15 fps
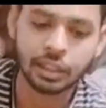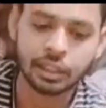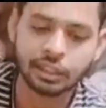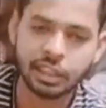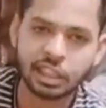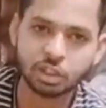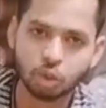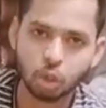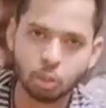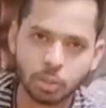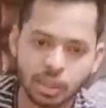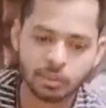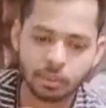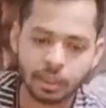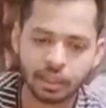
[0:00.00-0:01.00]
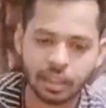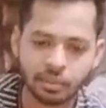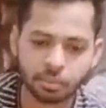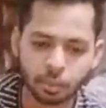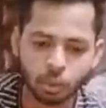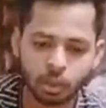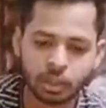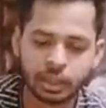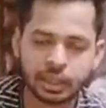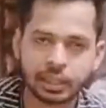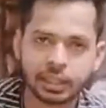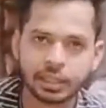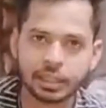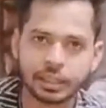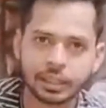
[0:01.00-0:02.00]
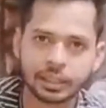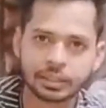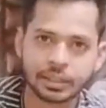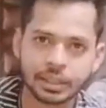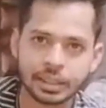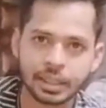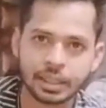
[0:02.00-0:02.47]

ये तीन सौ रुपये का पड़ेगा आपको अलग अलग कलर की चरखी